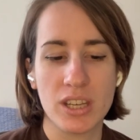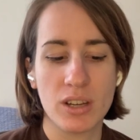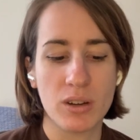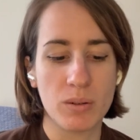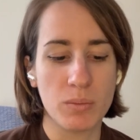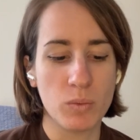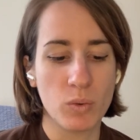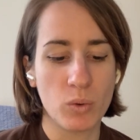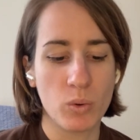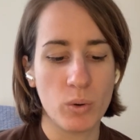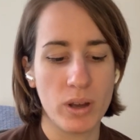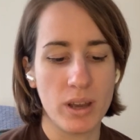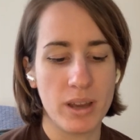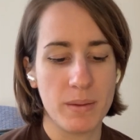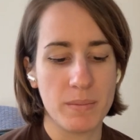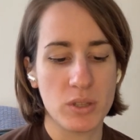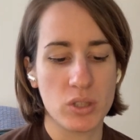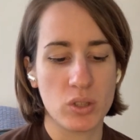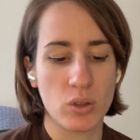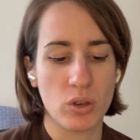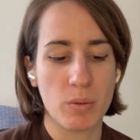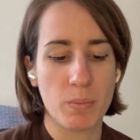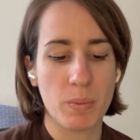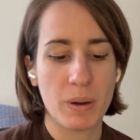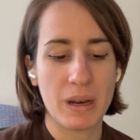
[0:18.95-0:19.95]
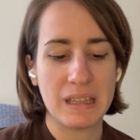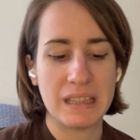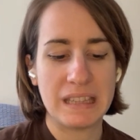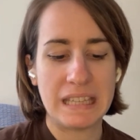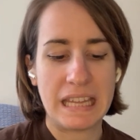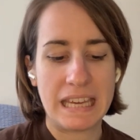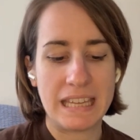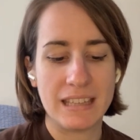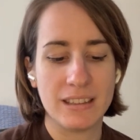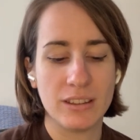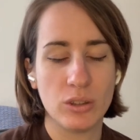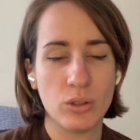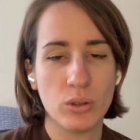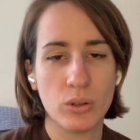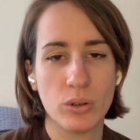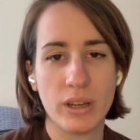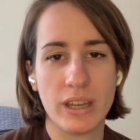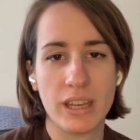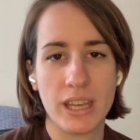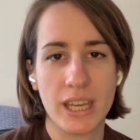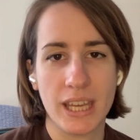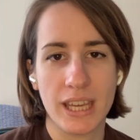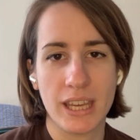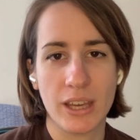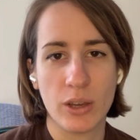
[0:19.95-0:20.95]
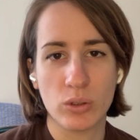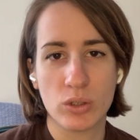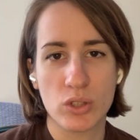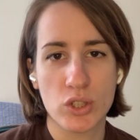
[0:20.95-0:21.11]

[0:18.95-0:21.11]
comunque mi sto riprendendo e ho